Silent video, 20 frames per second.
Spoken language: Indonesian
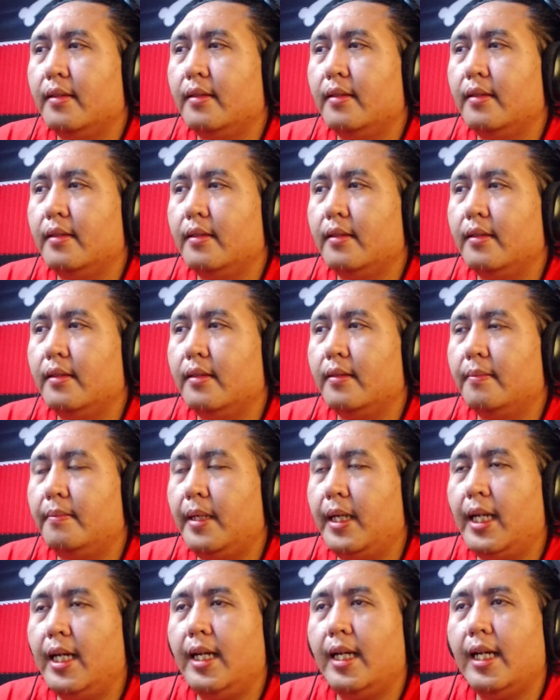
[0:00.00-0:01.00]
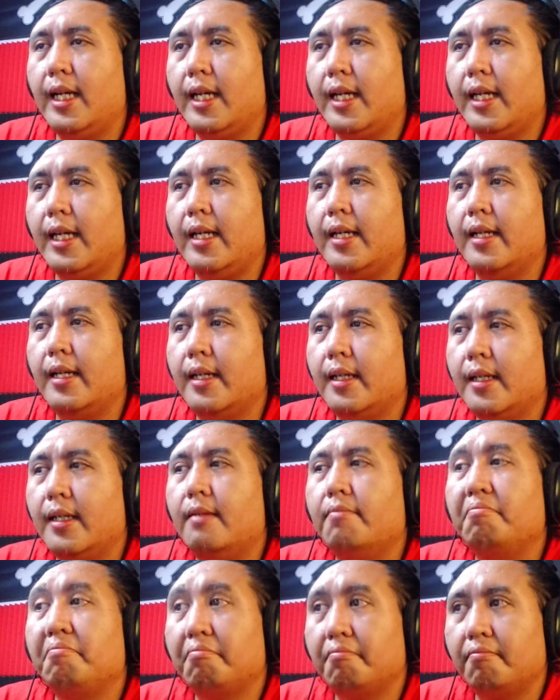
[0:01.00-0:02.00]
Palangkaraya Palangkaraya
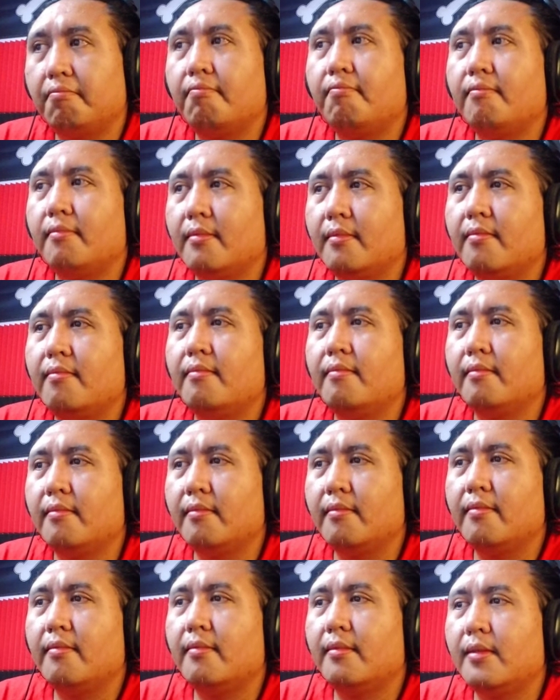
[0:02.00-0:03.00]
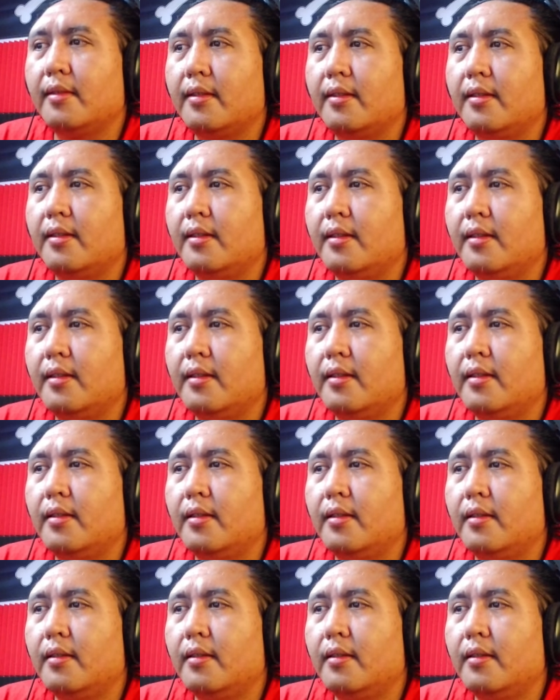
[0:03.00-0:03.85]
memiliki luas wilayah yang cukup besar yakni